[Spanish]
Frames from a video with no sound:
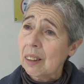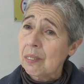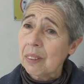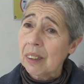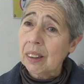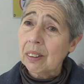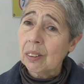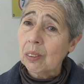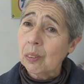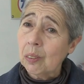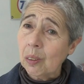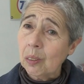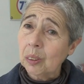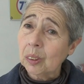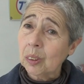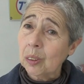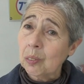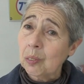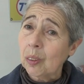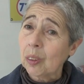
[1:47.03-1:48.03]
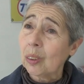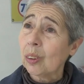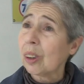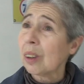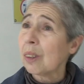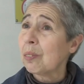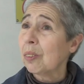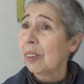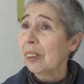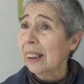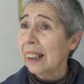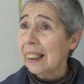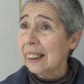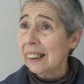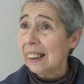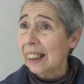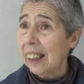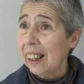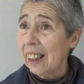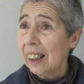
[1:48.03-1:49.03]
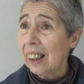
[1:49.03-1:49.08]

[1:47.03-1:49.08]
también hubo votos por correspondencia,